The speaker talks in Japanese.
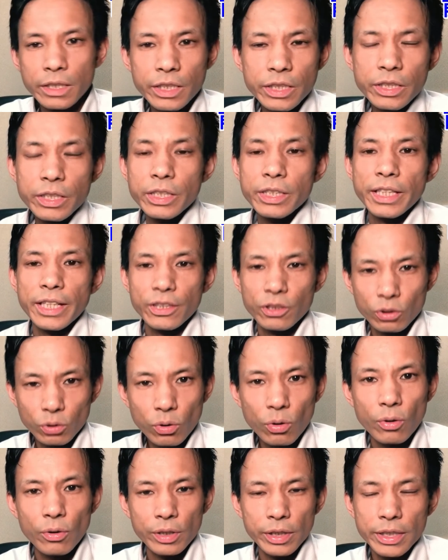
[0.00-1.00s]
意識でいく
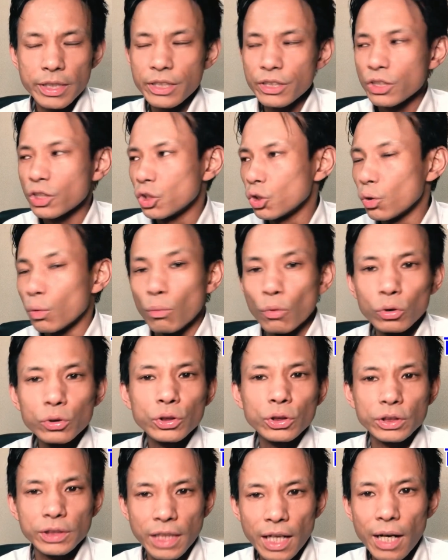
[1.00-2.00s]
と意識を持
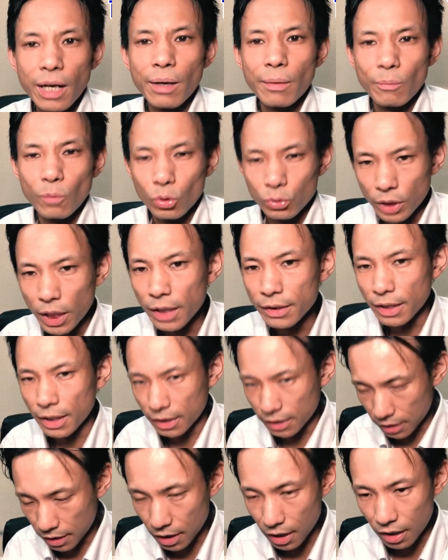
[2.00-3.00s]
つか持た
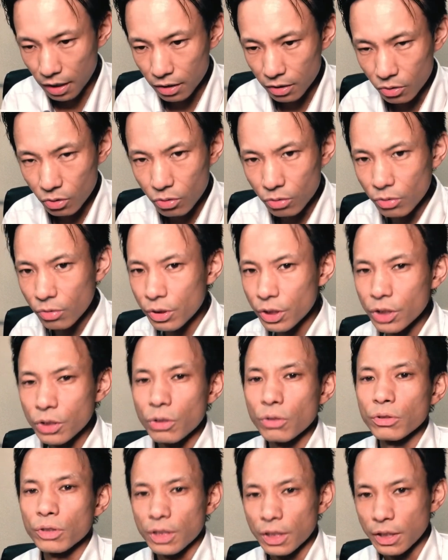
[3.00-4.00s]
ないかこの2
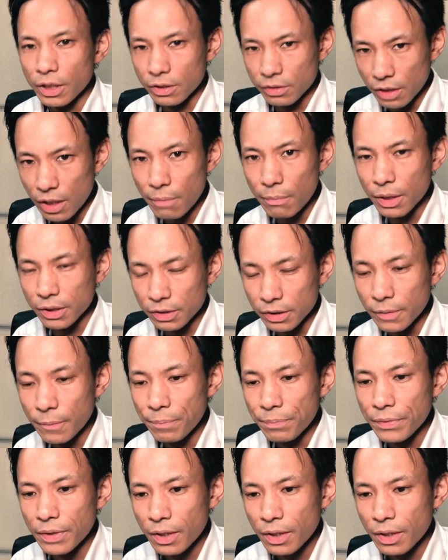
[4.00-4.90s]
極化ですねまず。